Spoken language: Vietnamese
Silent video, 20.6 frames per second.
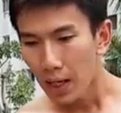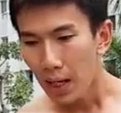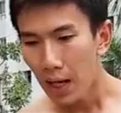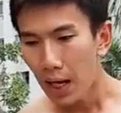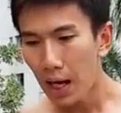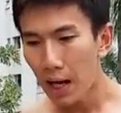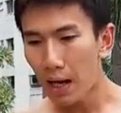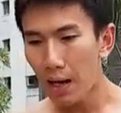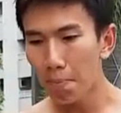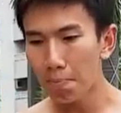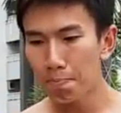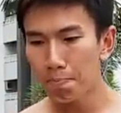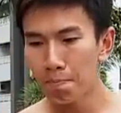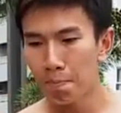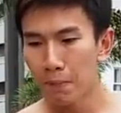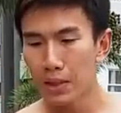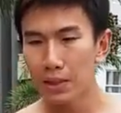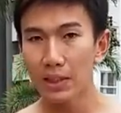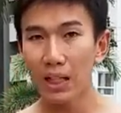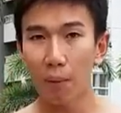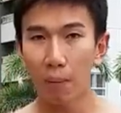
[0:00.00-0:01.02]
um,
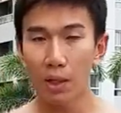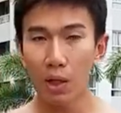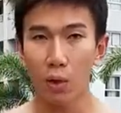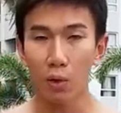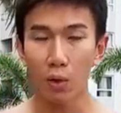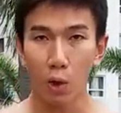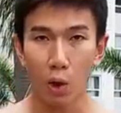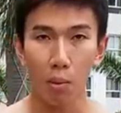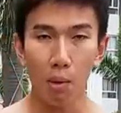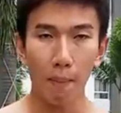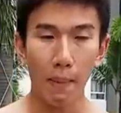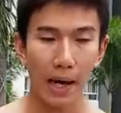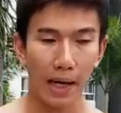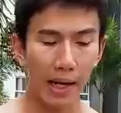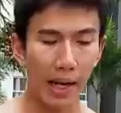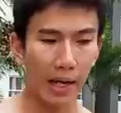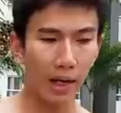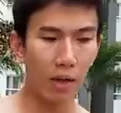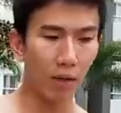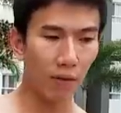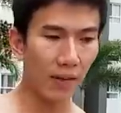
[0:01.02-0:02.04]
trong cái độ tuổi mà bạn
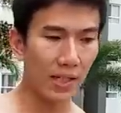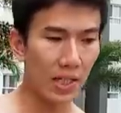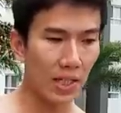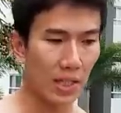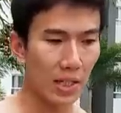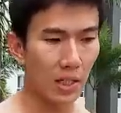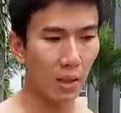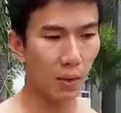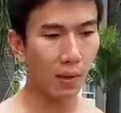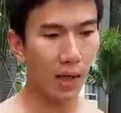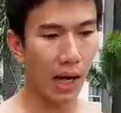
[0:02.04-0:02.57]
đang còn phát triển chiều